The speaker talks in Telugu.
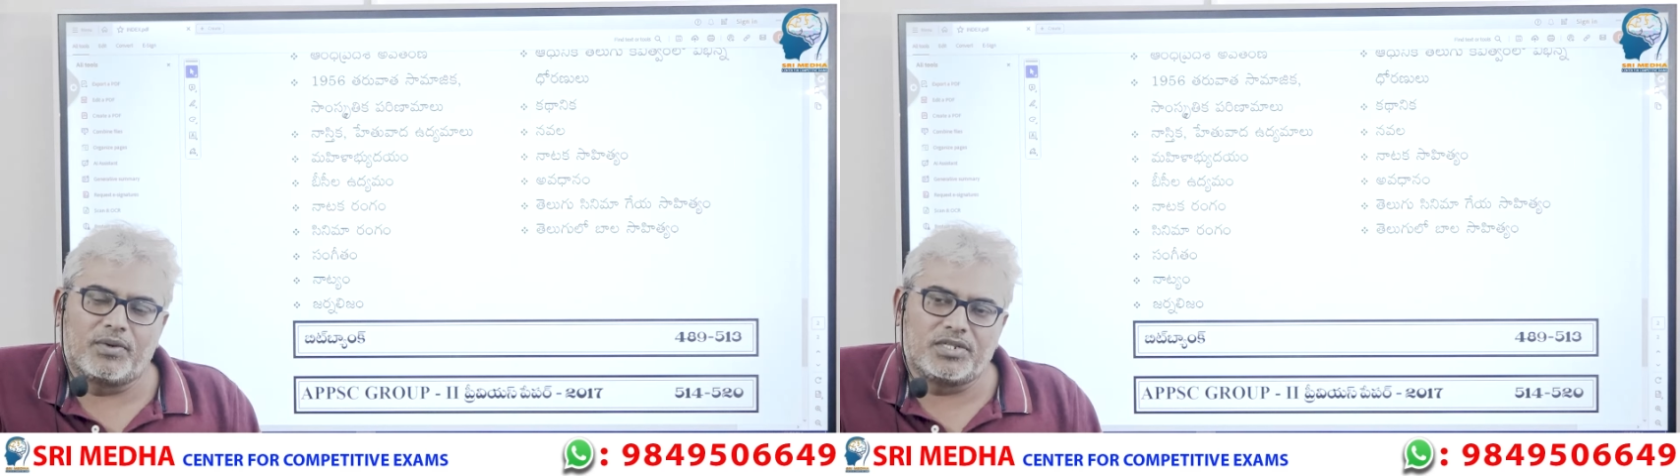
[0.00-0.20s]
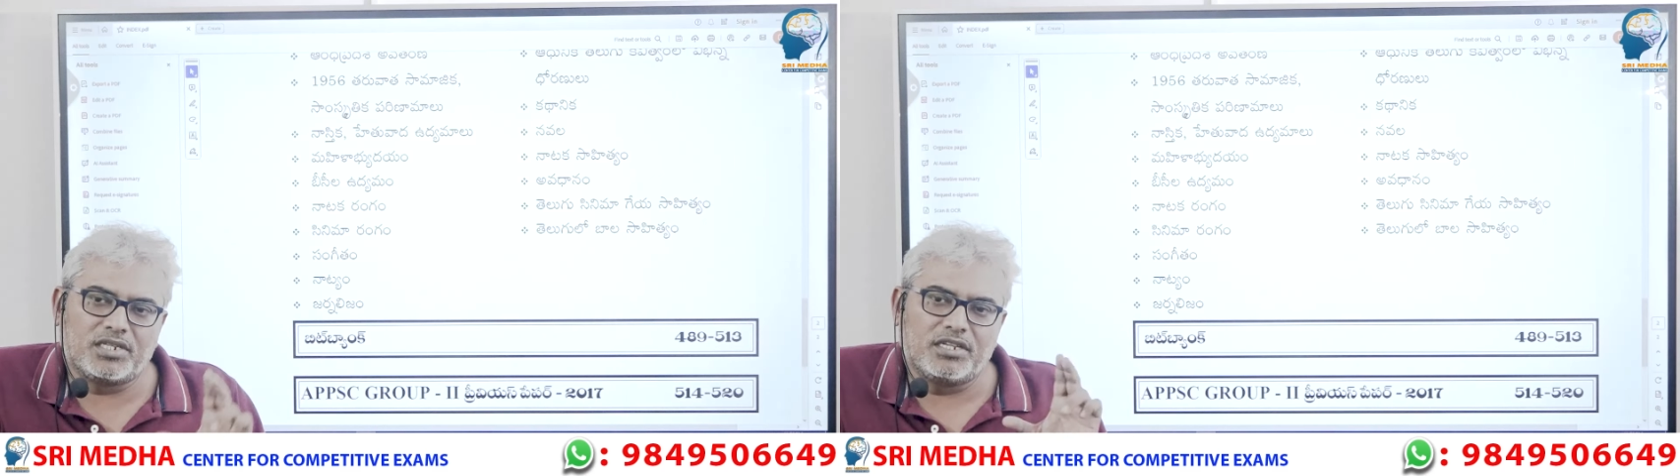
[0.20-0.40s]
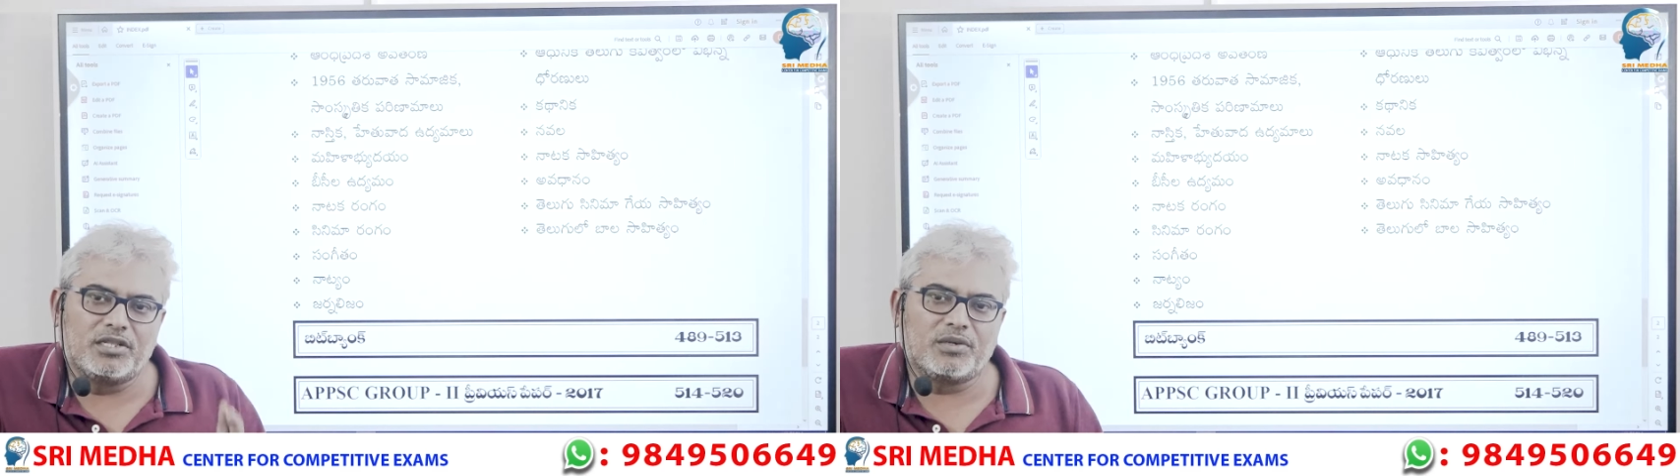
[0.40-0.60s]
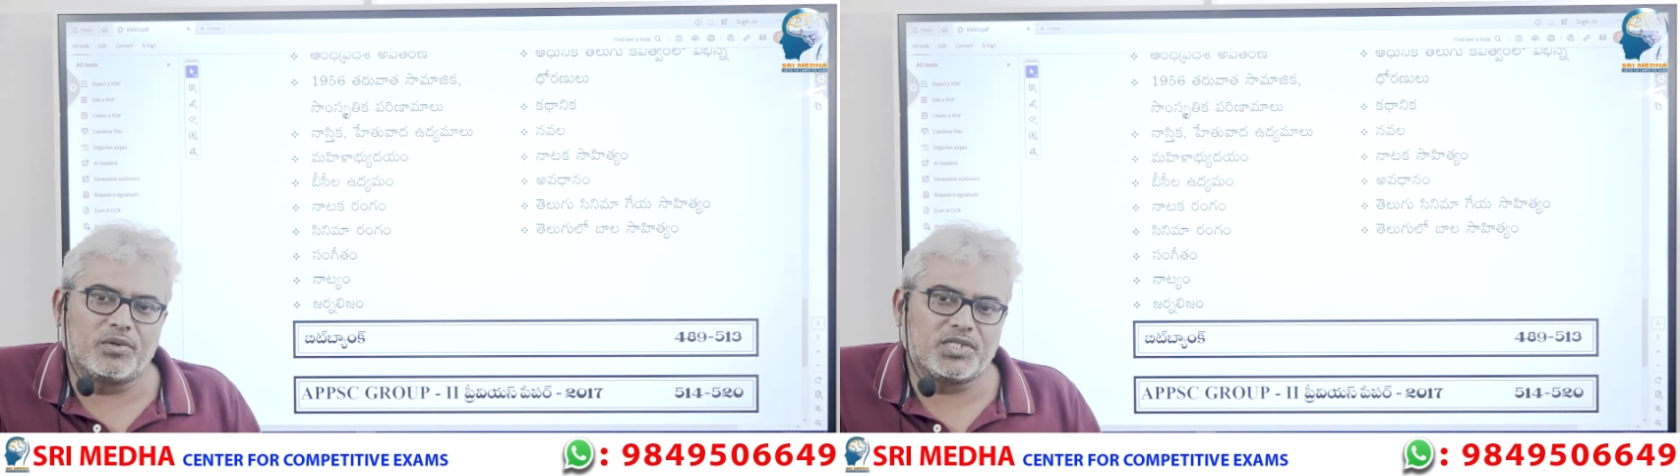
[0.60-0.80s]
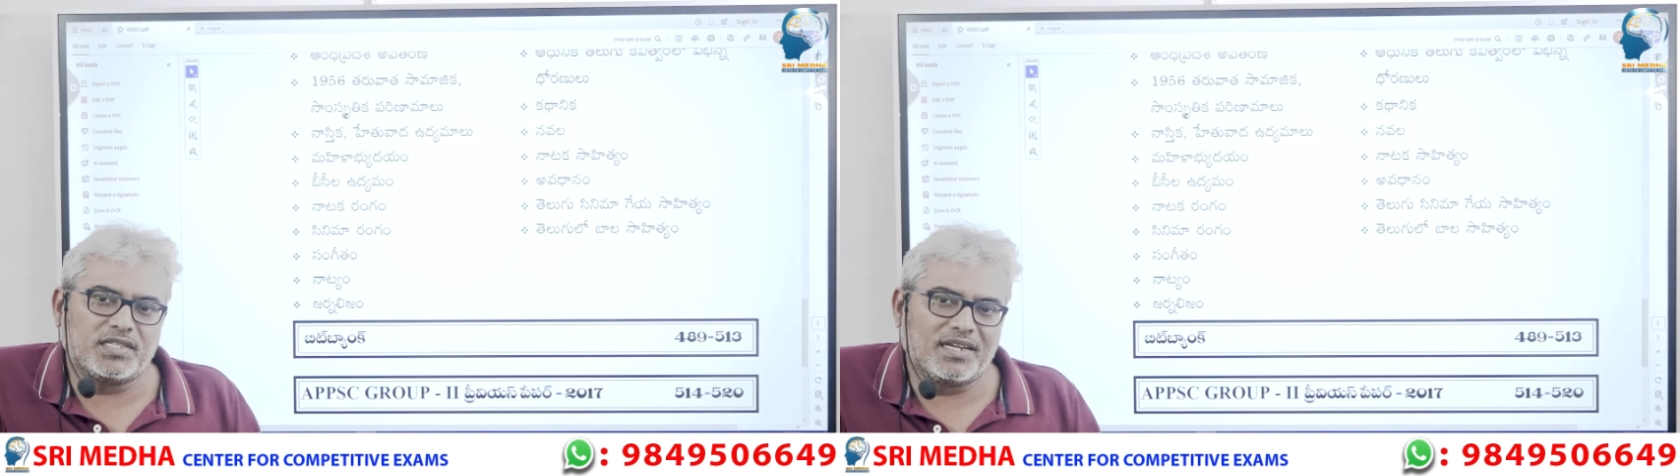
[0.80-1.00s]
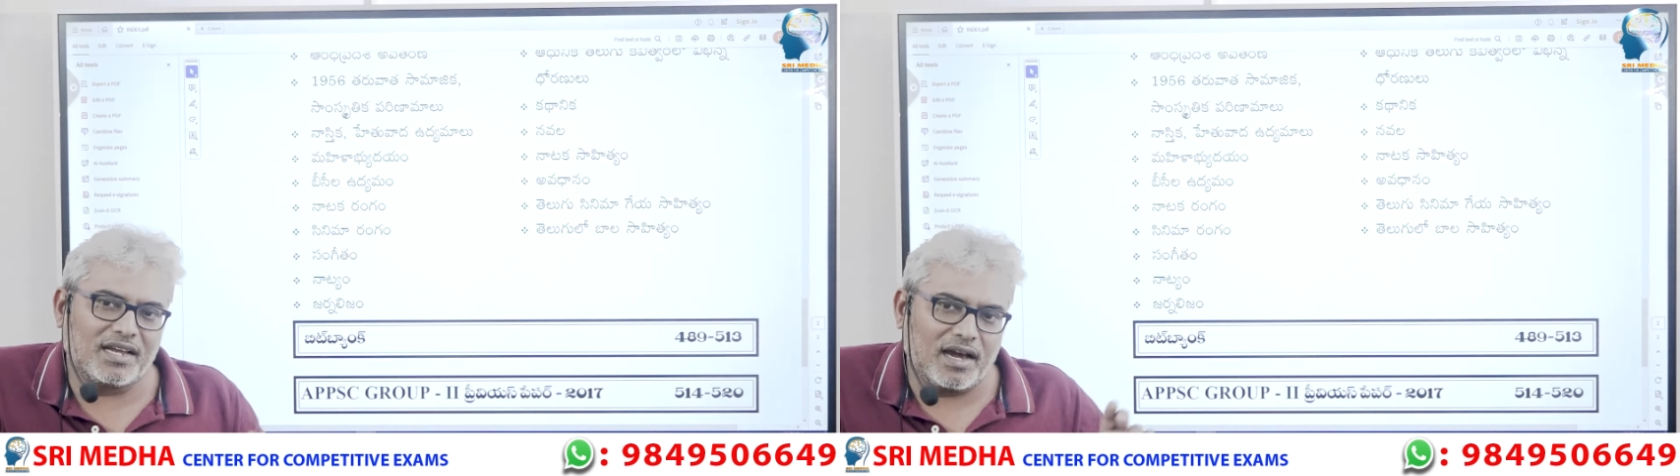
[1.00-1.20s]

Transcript: వచ్చింది ఎందుకు వచ్చిందని